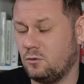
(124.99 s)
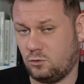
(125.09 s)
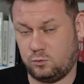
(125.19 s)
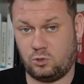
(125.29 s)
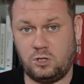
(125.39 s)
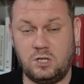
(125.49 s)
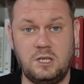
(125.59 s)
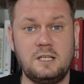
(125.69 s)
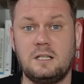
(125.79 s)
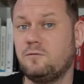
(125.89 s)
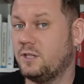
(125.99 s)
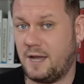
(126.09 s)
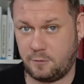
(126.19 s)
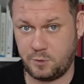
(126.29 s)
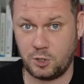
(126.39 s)
Ну слушайте, если вы
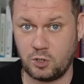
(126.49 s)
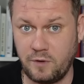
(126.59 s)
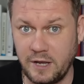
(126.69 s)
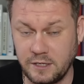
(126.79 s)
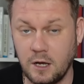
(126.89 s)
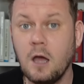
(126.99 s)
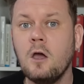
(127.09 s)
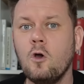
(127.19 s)
так переживаете,